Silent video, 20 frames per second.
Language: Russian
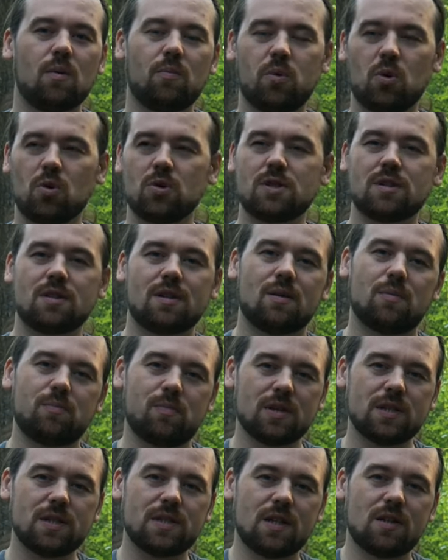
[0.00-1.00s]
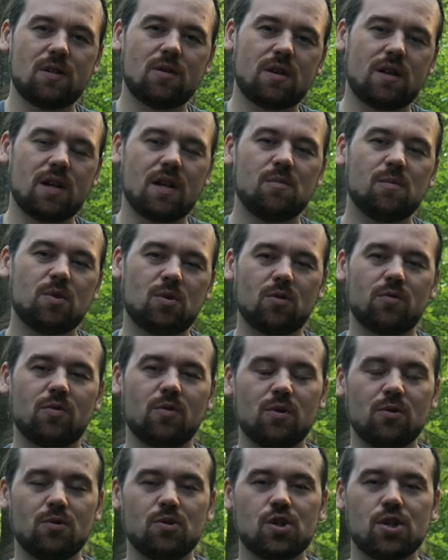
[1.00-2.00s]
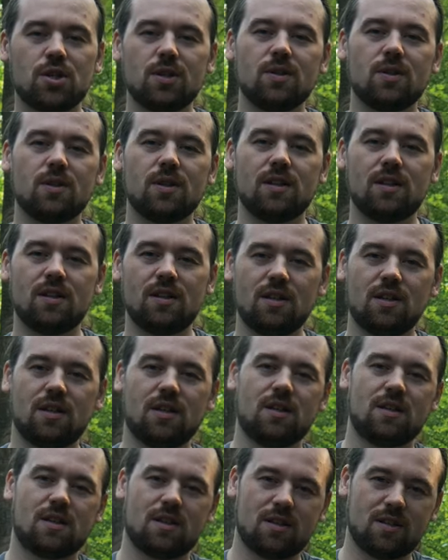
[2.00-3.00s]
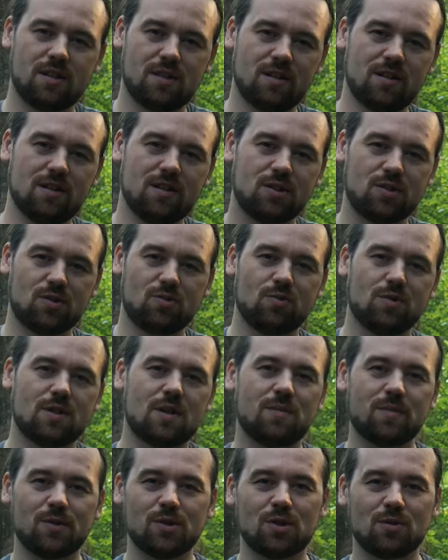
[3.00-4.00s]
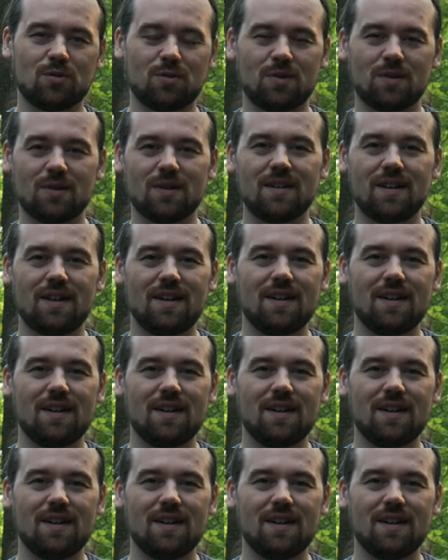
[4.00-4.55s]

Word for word: просто поставил камеру, включил и несу там, что,